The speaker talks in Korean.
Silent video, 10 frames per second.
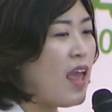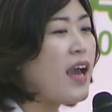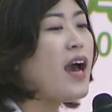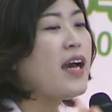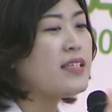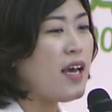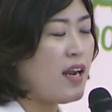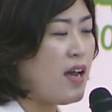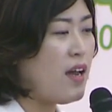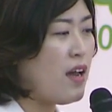내가
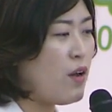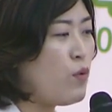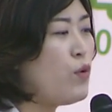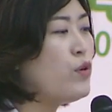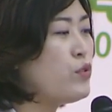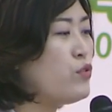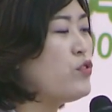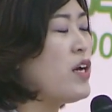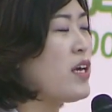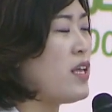사랑하고
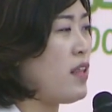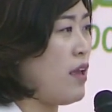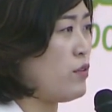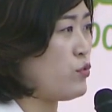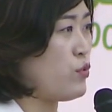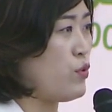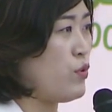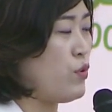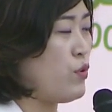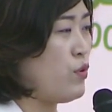소중하게 대해주고,